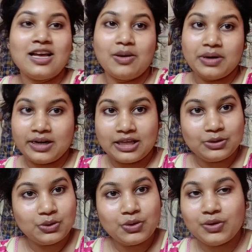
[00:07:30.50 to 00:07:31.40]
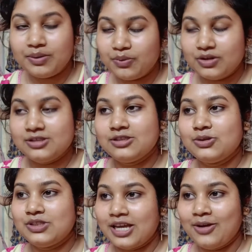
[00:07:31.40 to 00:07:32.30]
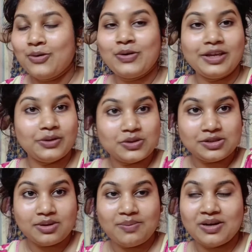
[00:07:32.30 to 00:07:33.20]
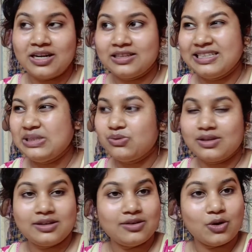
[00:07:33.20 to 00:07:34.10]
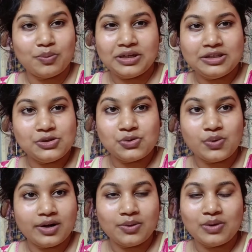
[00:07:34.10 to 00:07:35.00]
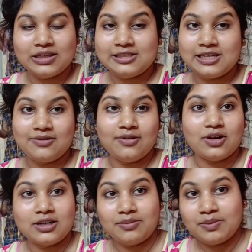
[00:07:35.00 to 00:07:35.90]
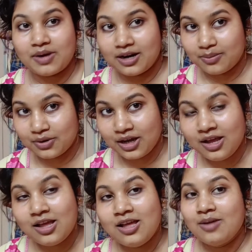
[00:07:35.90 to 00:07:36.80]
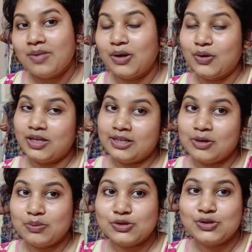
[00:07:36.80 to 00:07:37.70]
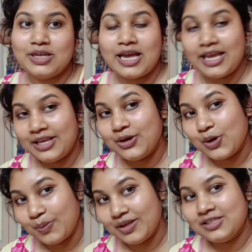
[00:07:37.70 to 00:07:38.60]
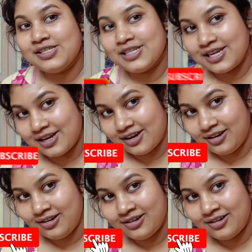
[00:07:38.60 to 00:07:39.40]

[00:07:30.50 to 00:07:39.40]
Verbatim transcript: আবার ক্লান্তও হয়ে পড়েছি তো যাই হোক এই হচ্ছে ব্যাপার রাতে কিছু একটা নর্মাল কিছু করে নেবো আজকে আর ব্লগটা আমি বাড়াবো না ভালো লাগলে অবশ্যই লাইক কমেন্ট শেয়ার